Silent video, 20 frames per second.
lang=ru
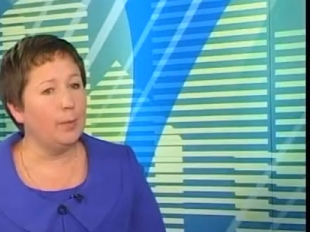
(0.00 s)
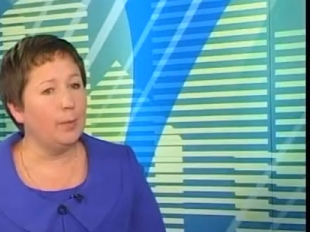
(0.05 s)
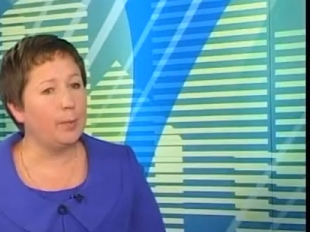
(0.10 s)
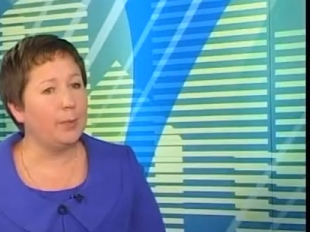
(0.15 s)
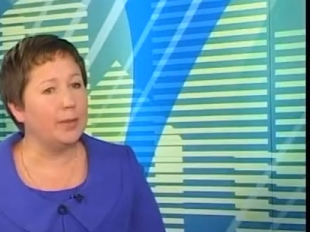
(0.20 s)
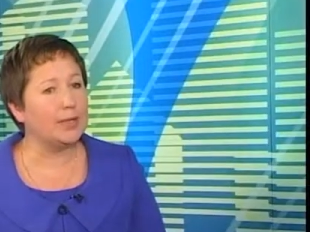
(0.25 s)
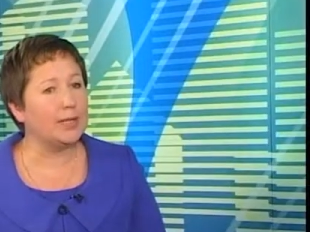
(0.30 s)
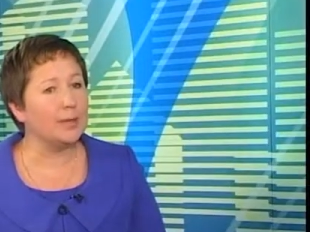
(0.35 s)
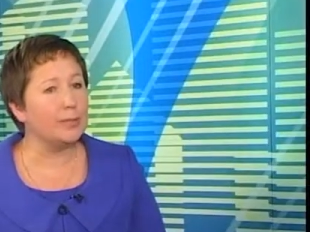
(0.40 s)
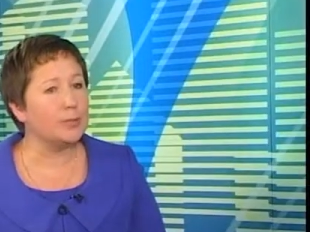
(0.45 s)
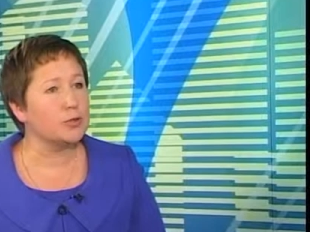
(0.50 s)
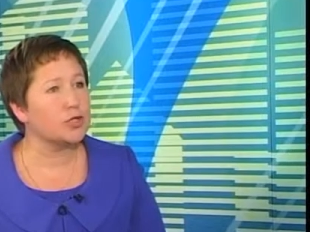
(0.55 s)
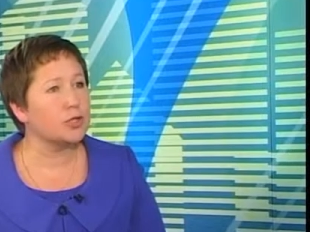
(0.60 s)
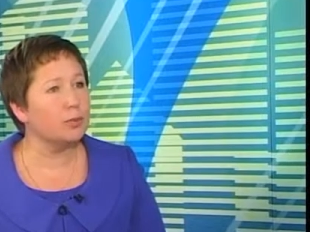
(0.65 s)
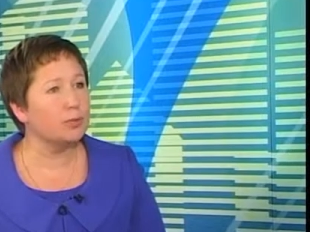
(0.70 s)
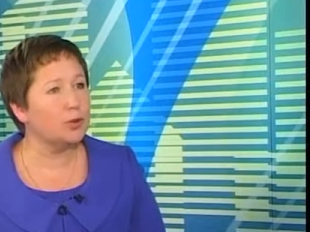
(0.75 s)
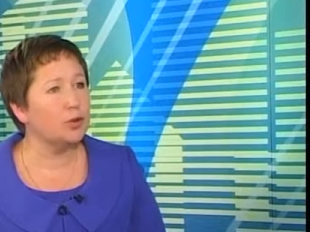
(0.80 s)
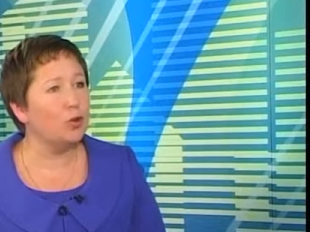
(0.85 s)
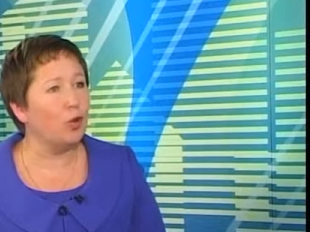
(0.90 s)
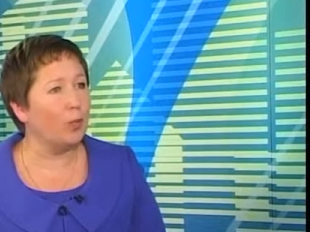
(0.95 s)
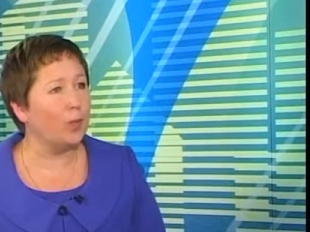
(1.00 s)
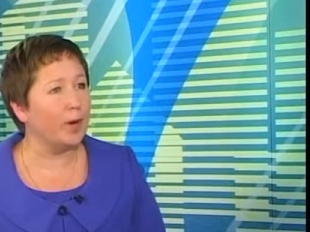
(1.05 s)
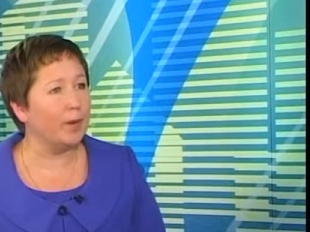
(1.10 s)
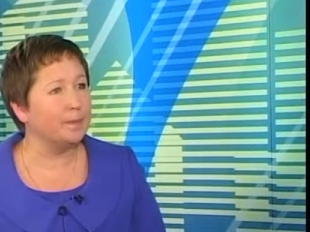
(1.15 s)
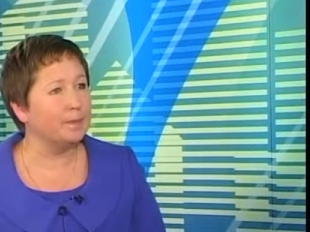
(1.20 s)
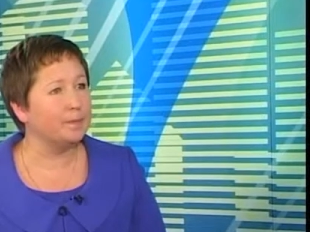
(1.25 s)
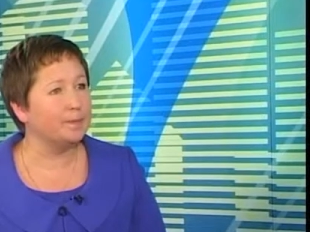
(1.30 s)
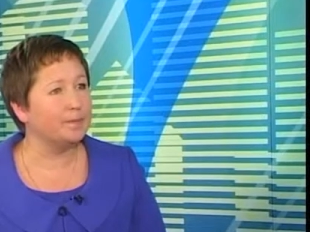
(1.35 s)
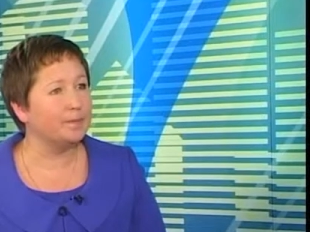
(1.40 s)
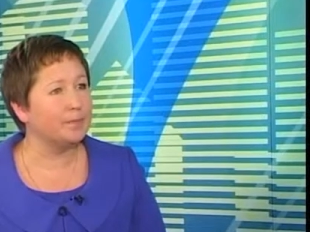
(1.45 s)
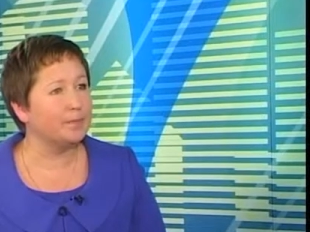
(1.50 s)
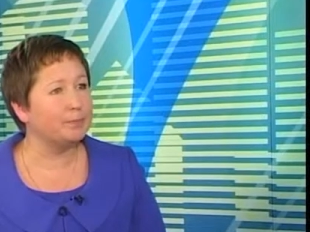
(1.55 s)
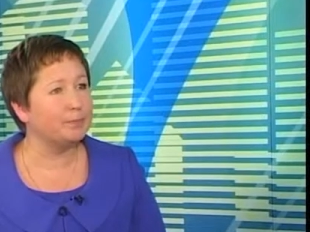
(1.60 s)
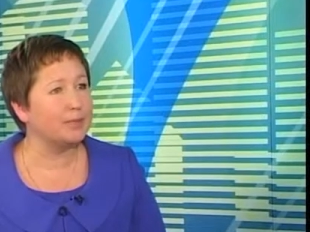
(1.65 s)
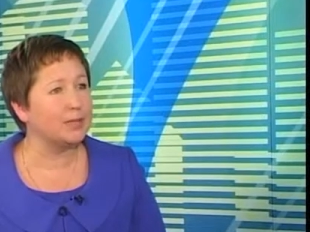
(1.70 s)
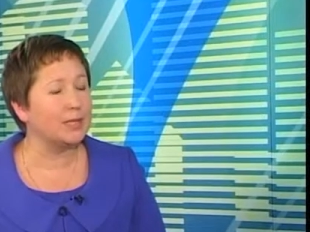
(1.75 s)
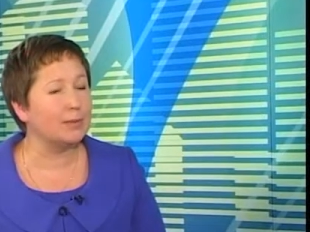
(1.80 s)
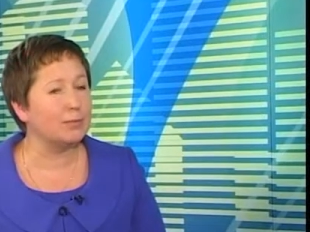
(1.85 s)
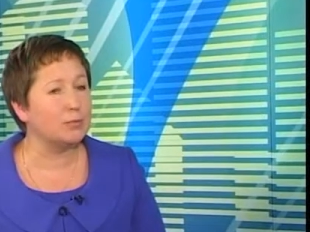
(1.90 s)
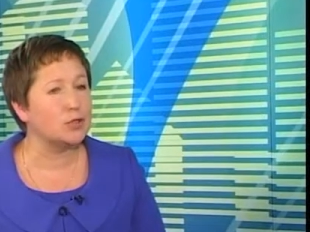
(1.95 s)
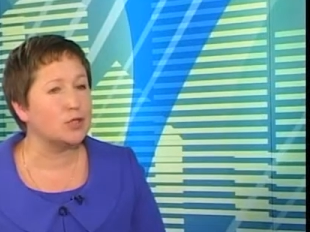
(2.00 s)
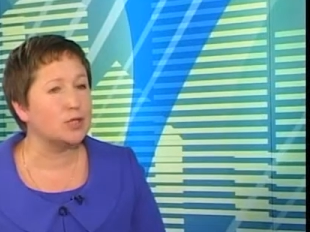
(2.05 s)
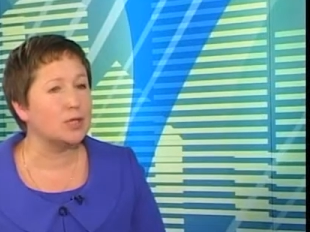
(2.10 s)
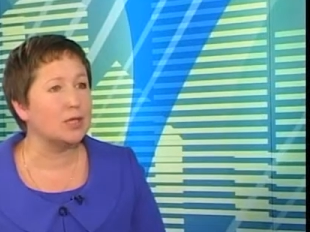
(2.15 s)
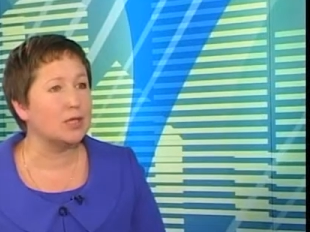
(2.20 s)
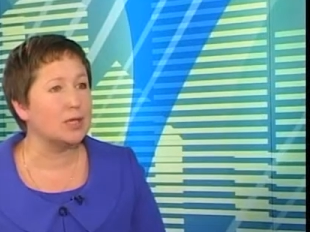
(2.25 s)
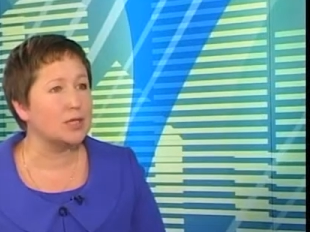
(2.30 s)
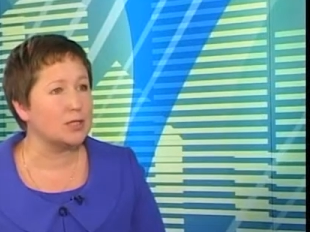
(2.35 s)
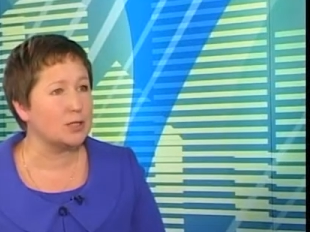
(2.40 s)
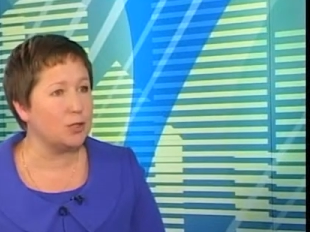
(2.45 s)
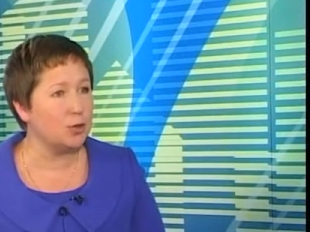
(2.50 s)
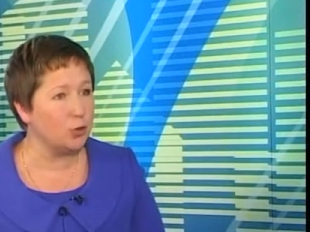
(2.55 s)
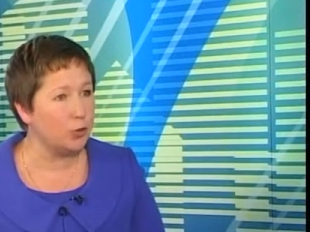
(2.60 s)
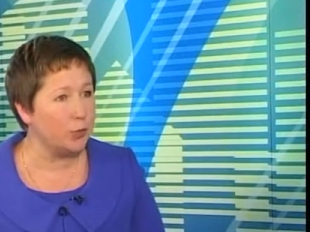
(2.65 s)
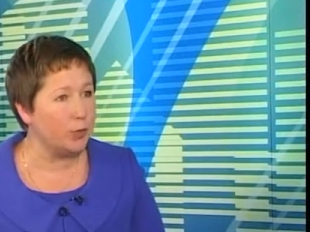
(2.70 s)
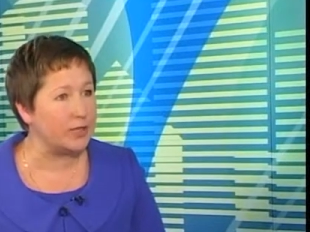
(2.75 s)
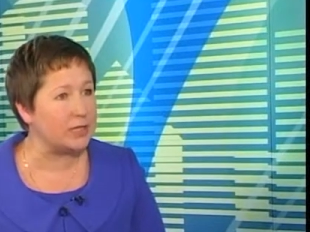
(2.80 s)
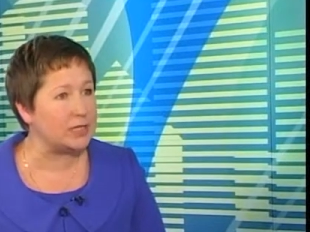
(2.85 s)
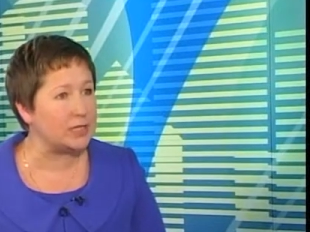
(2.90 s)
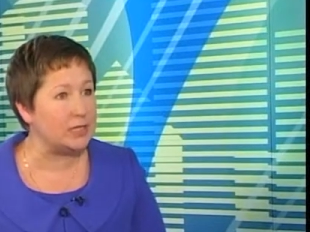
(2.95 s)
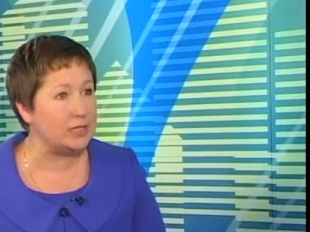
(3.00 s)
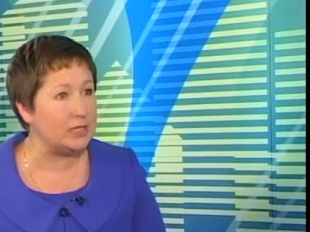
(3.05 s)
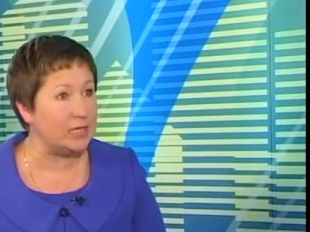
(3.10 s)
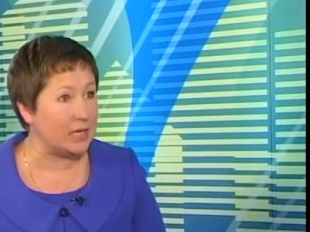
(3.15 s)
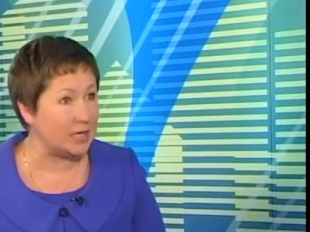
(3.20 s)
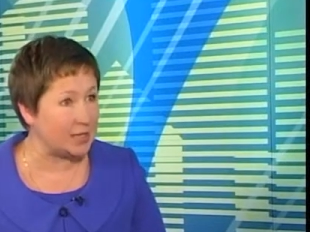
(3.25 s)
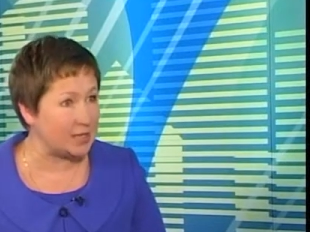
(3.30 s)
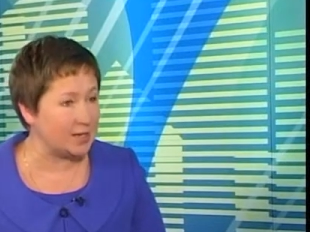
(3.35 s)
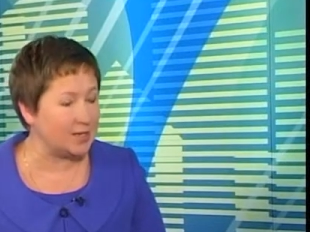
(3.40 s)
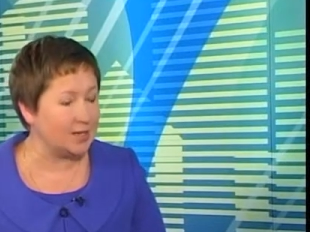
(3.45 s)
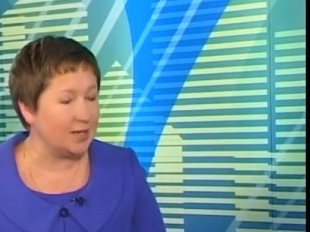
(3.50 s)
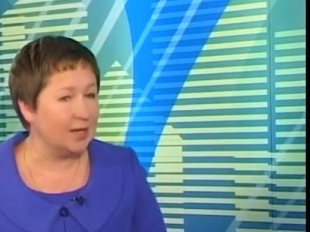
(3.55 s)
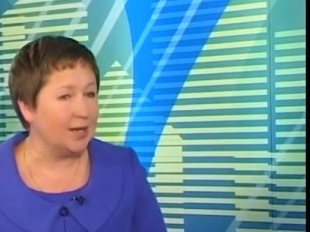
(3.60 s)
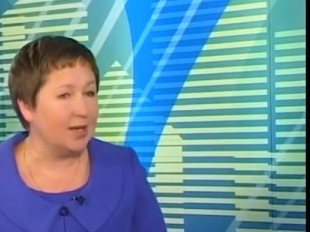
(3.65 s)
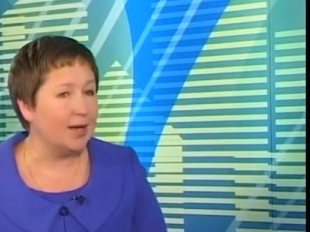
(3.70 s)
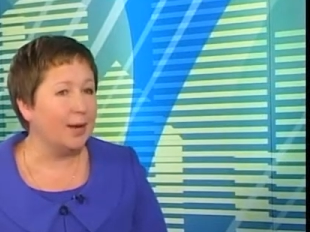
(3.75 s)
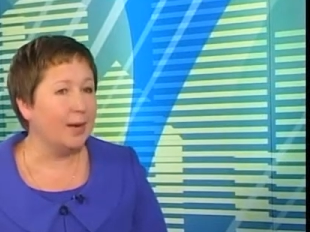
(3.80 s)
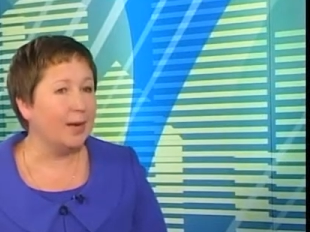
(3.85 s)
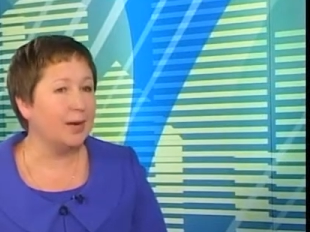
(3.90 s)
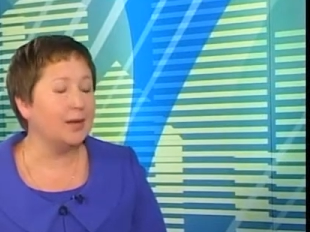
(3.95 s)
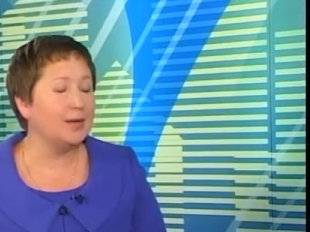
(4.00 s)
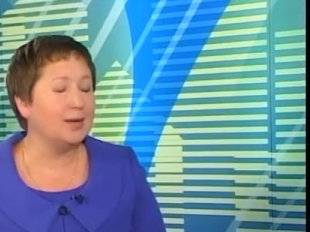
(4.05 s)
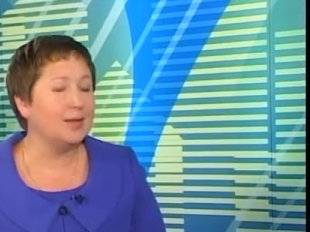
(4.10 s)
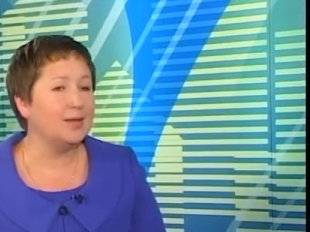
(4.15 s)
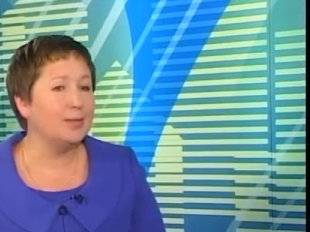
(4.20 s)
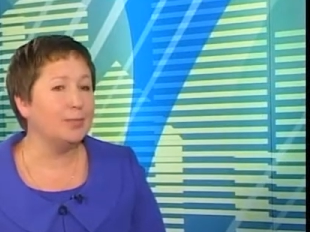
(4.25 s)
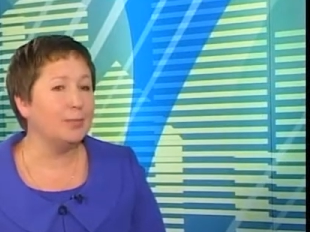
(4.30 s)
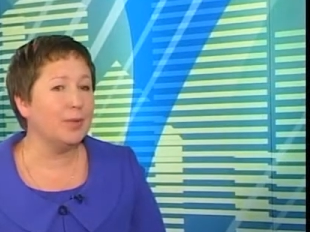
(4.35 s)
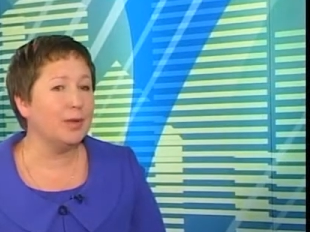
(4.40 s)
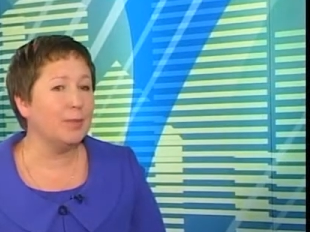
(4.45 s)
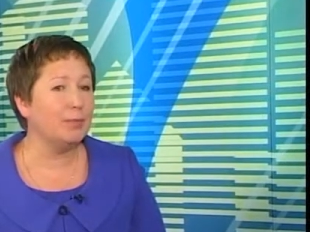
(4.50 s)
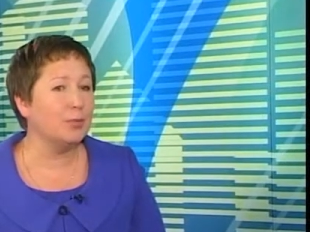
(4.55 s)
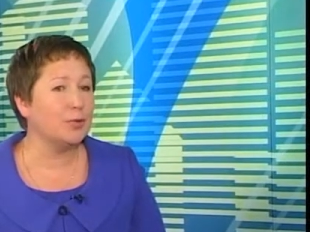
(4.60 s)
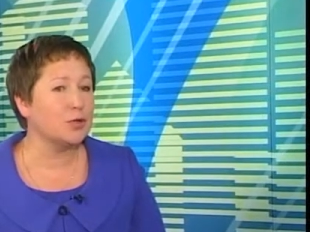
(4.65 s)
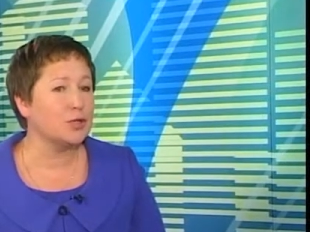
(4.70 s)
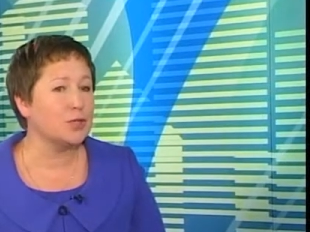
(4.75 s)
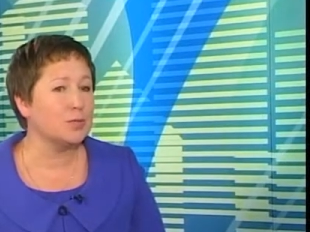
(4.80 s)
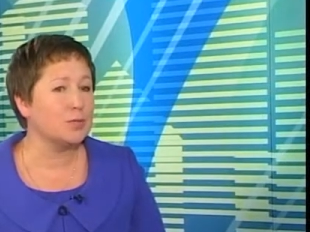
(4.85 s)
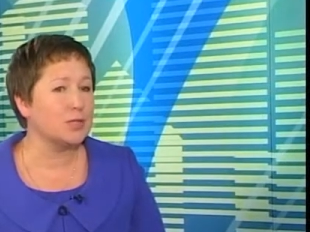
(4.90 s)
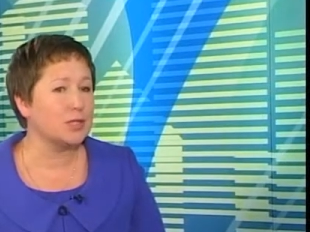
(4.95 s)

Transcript: Потому что мы дома, потому что нас любят здесь, и мы можем